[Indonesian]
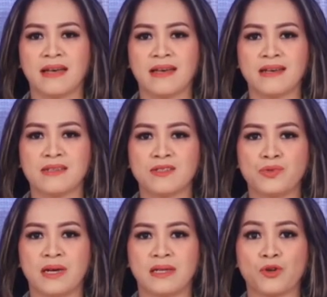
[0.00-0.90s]
saya
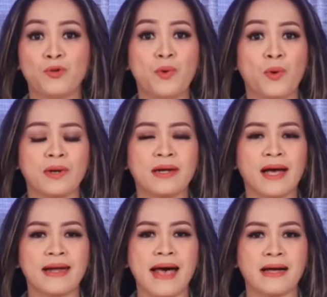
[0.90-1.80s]
sudah terhubung
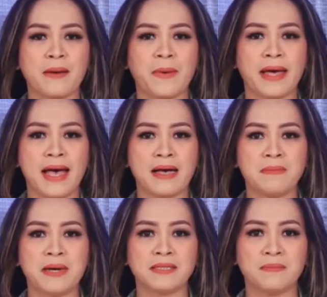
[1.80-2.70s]
dengan AKP
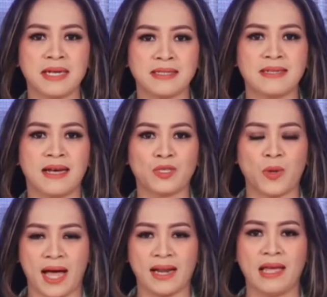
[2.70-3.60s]
Ahmad
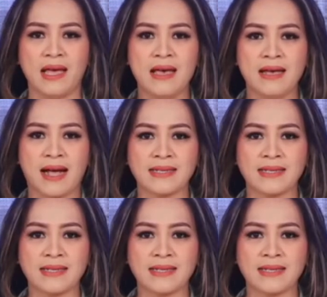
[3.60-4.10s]
Masdar Tohari,